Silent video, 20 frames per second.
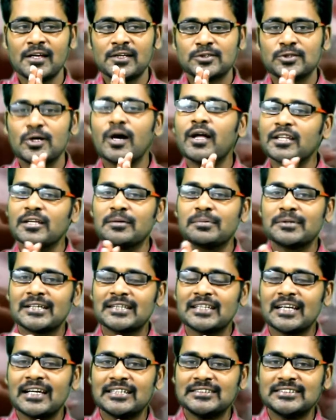ஸோ அந்த
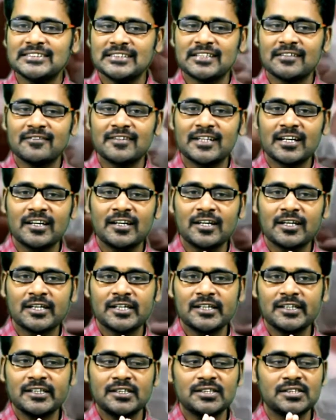படத்தில் அஜித்
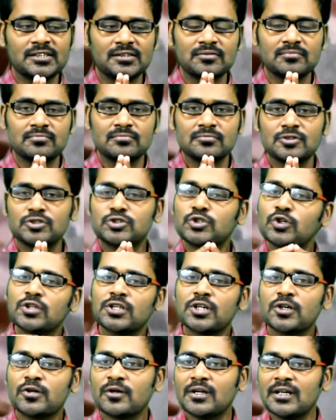அவர்களுக்கு
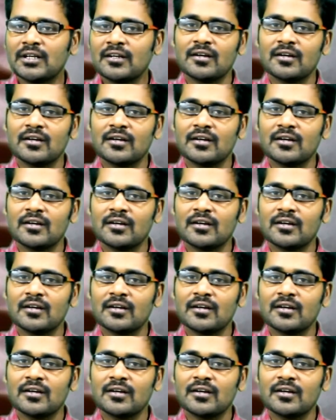சொந்த குரல்